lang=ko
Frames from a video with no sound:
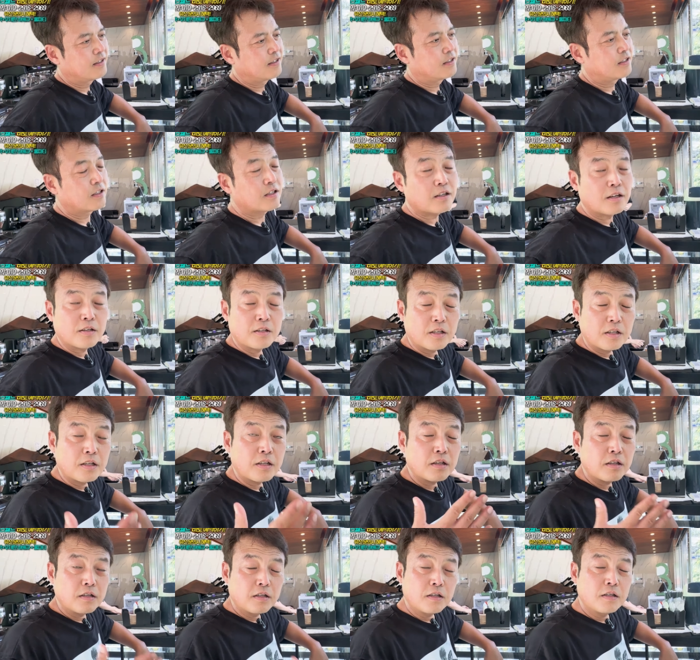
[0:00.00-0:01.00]
그러니까
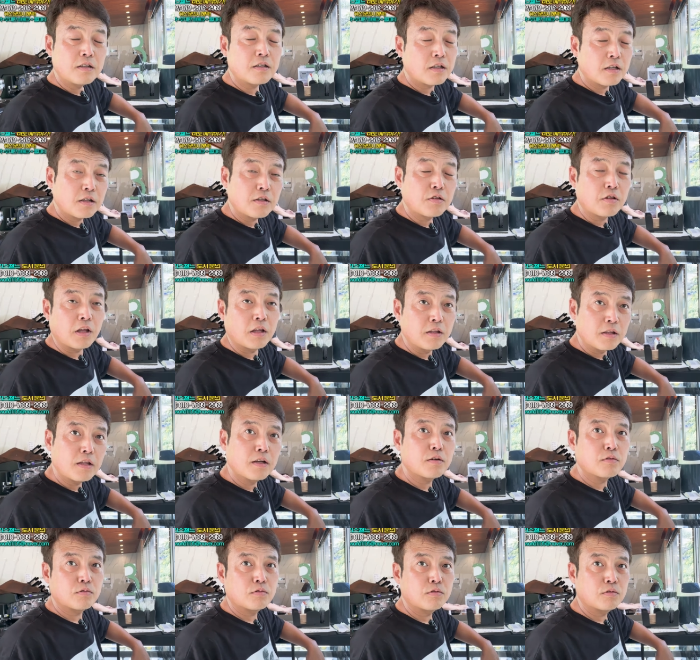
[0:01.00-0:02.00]
이게 이렇게
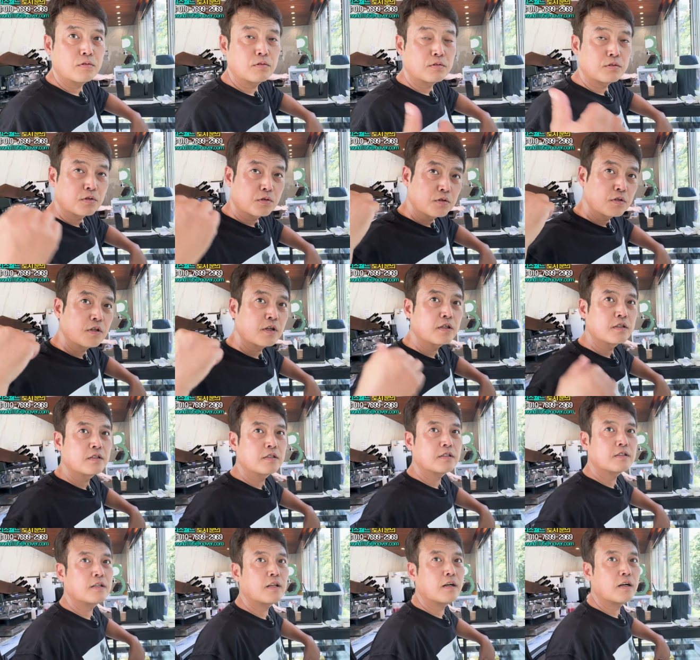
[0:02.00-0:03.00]
된다고 거기다
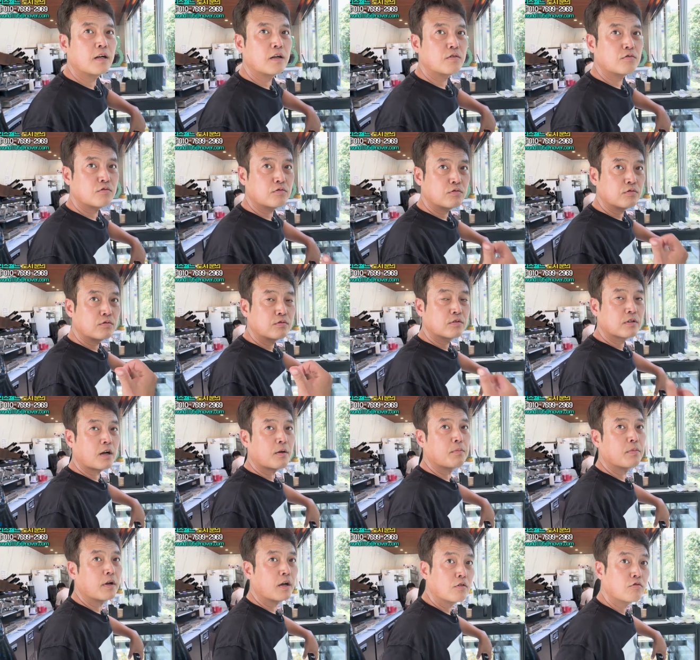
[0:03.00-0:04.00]
식당하고
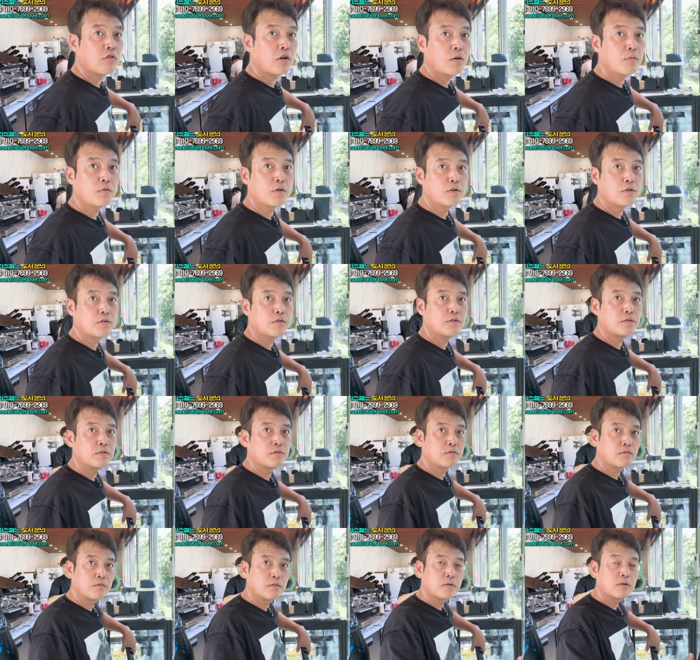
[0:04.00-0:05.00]
카페하고 하면은
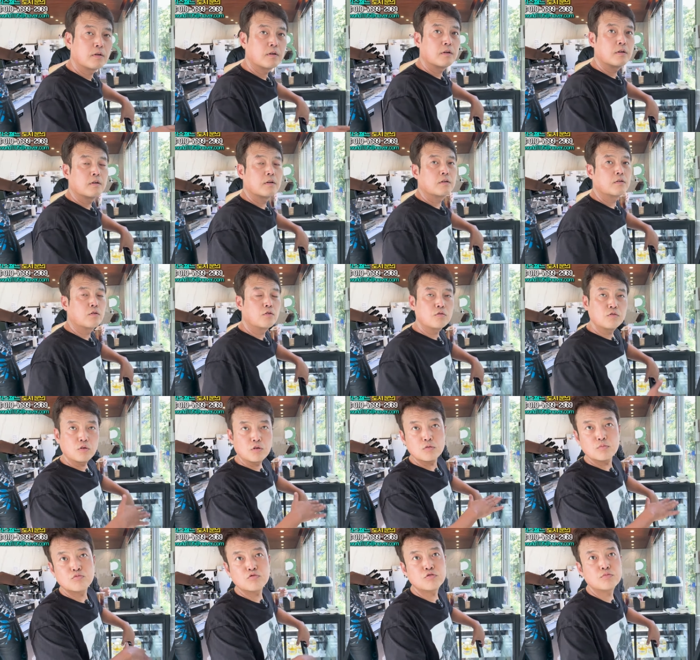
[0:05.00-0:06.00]
여기
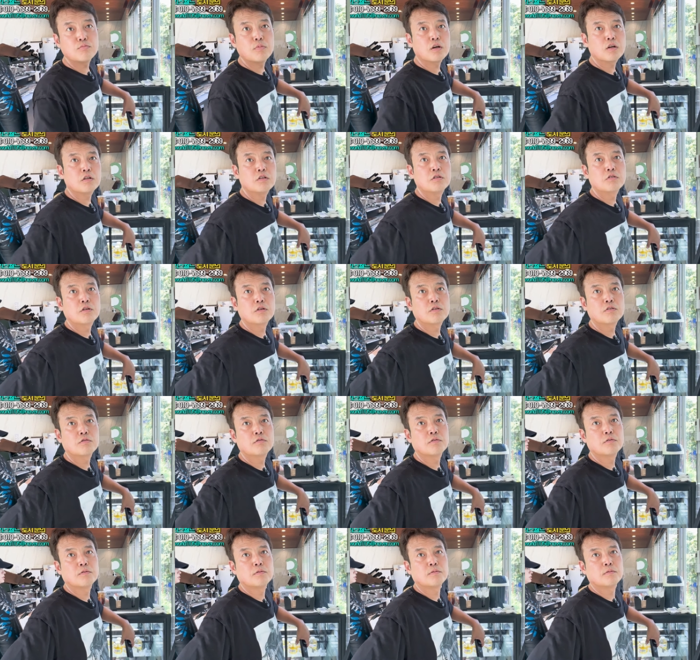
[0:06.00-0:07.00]
무슨 마케팅을
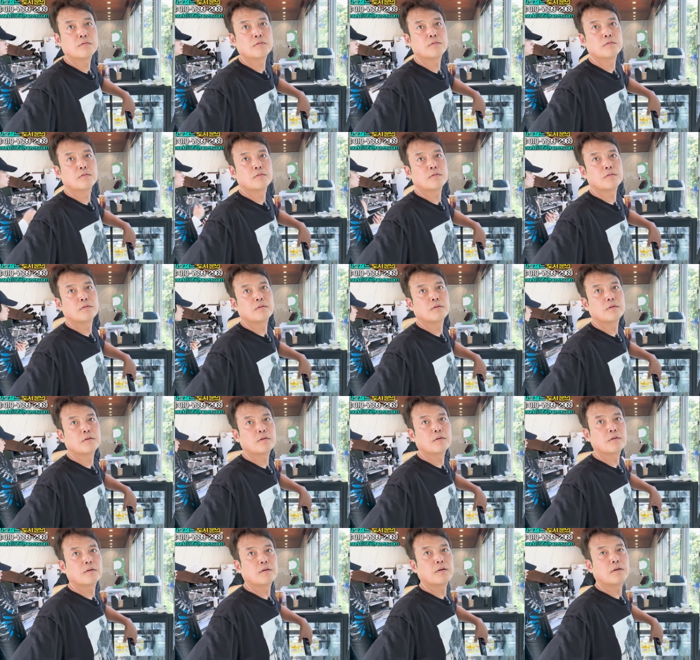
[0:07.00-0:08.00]
했겠죠?
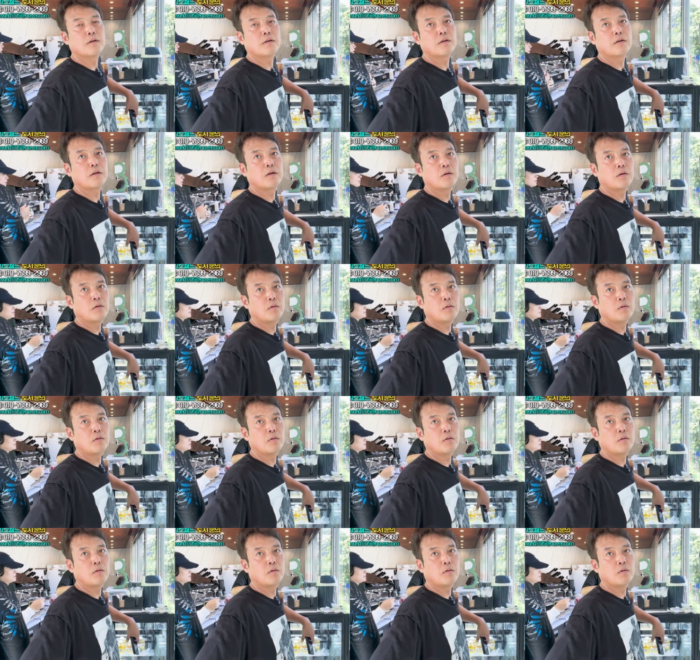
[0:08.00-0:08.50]
그렇죠.